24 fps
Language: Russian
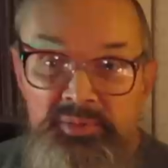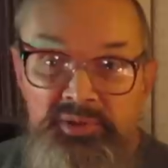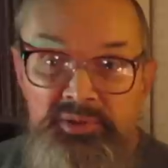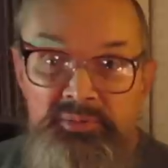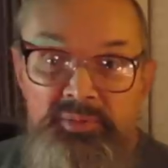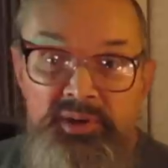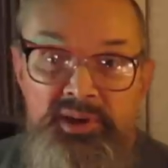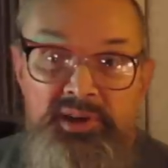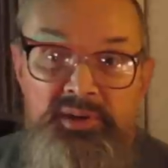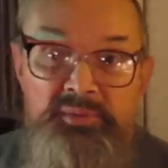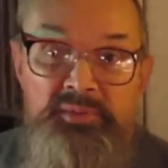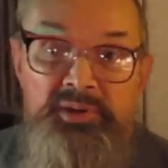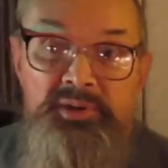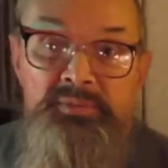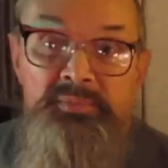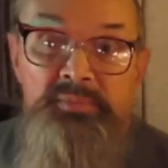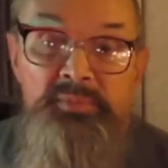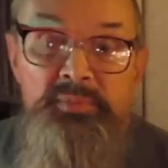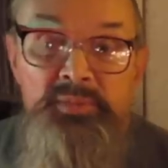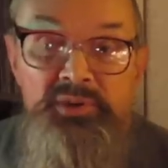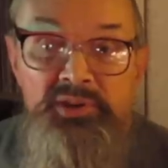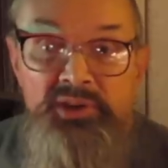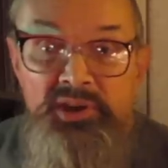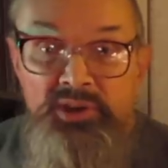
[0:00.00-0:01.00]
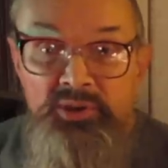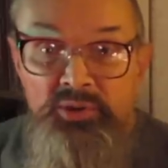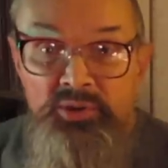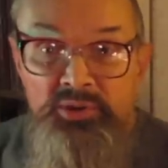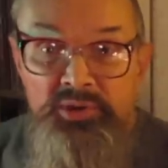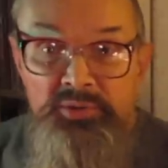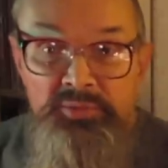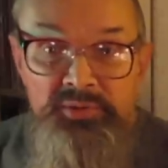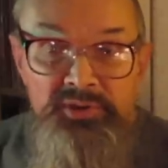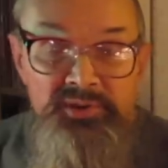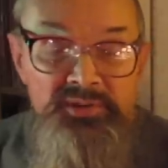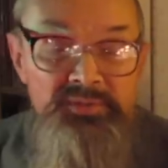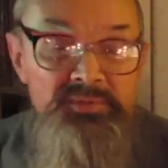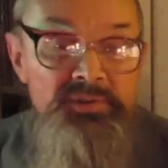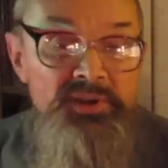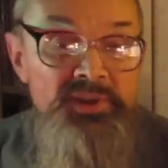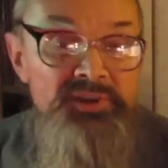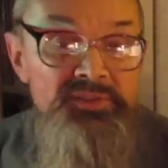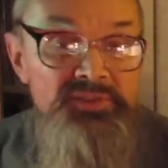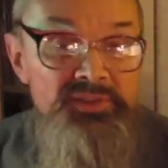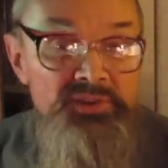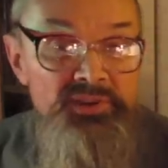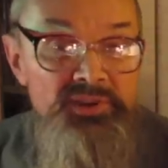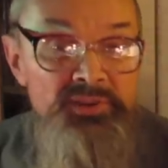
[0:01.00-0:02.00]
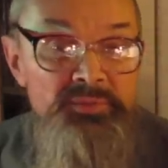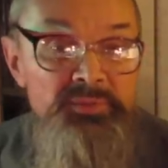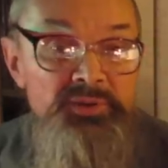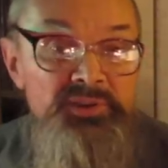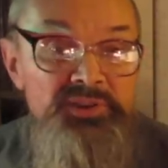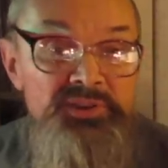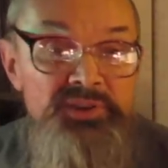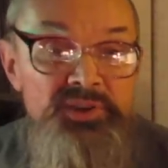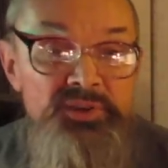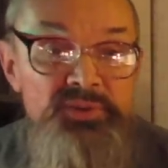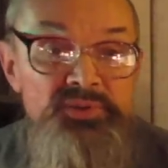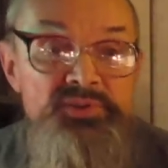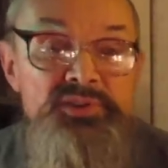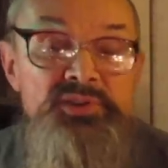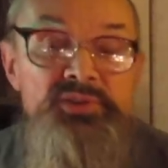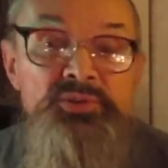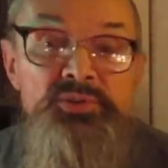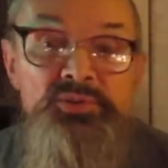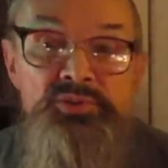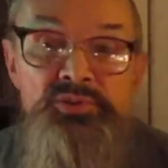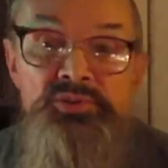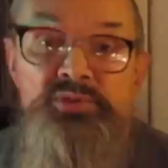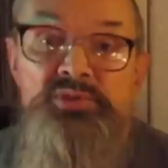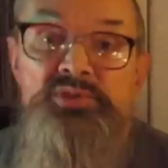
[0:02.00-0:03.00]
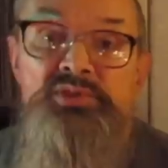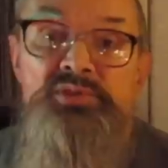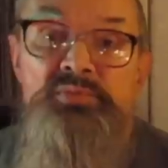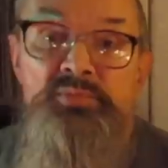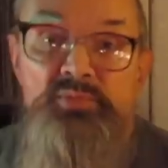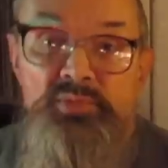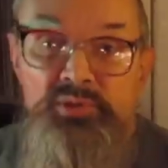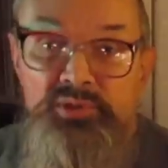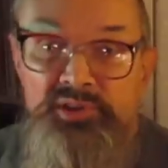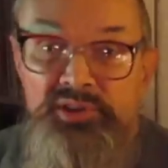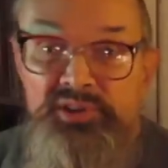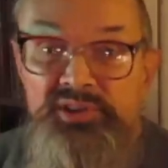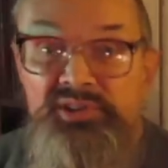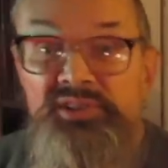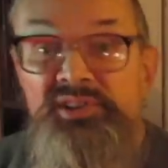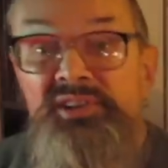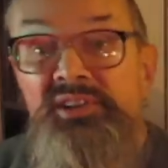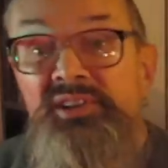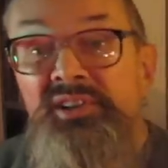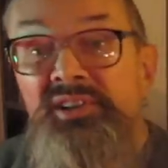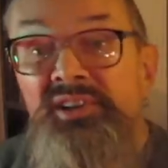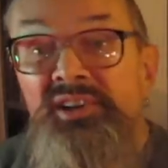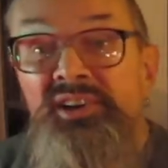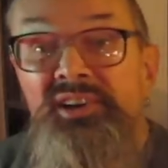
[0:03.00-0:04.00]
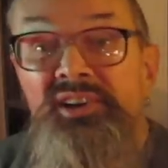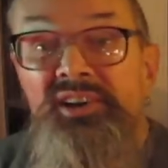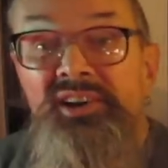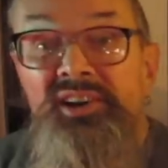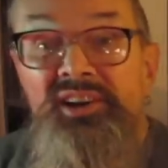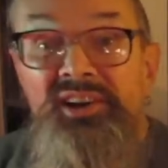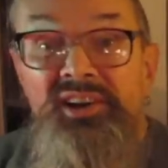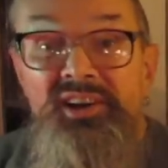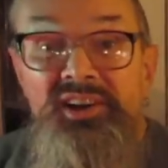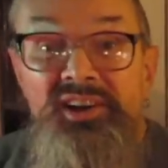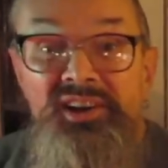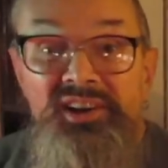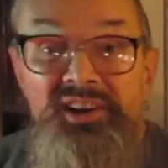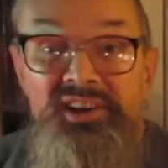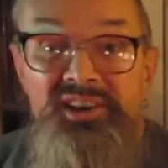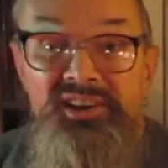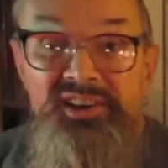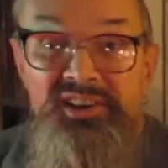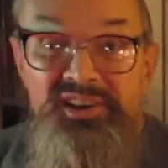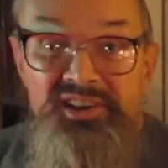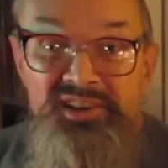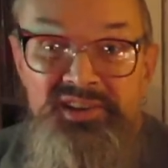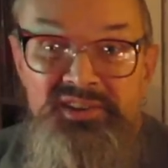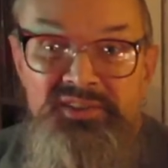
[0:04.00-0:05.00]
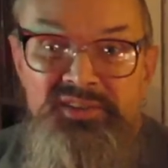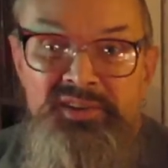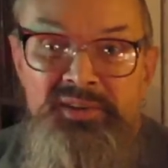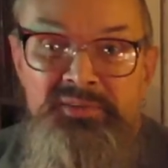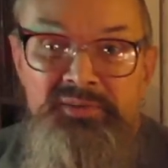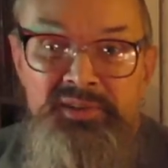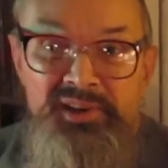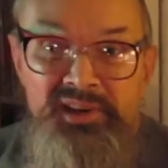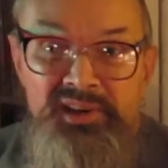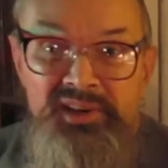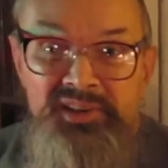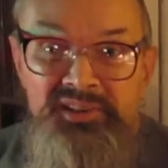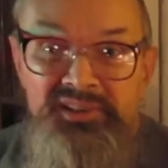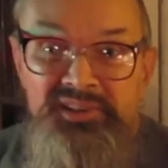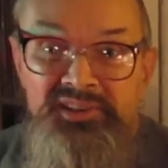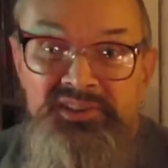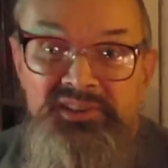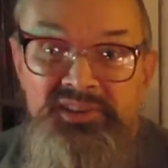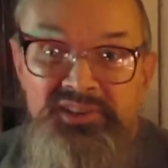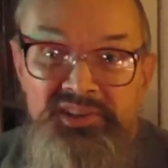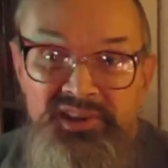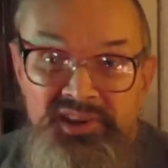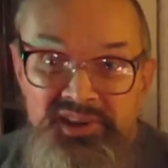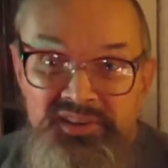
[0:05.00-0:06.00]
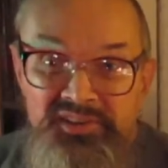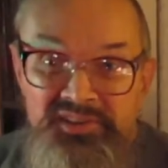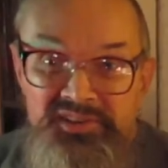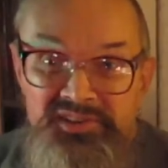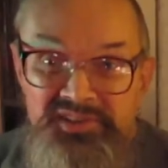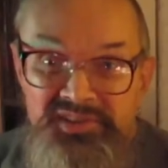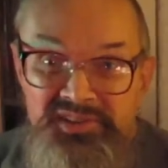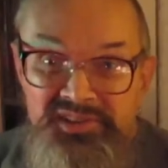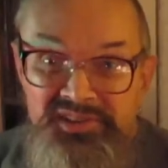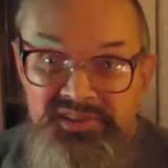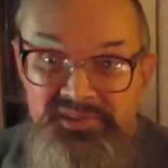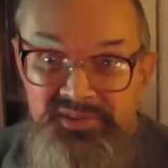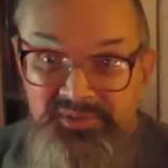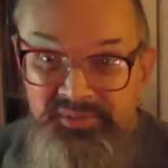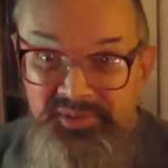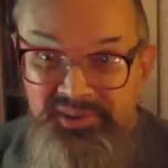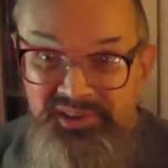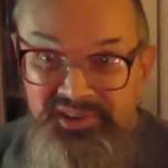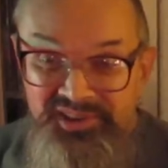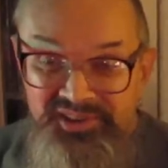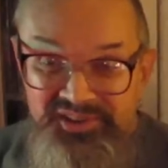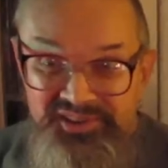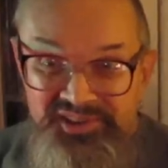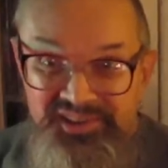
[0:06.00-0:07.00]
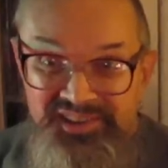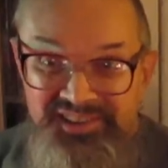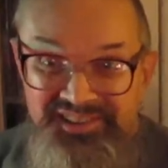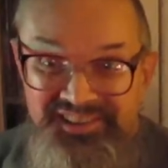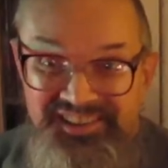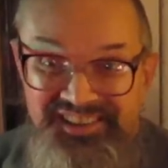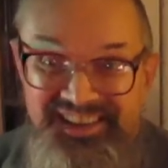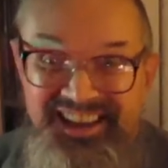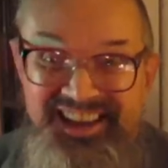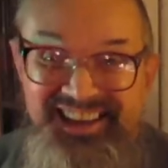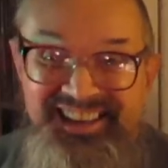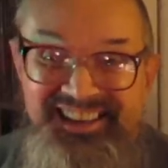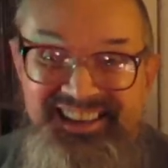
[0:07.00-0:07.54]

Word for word: под моими монологами. Как всегда, благодарю за то, что смотрите. И вам, вероятно, это нравится, если вы продолжаете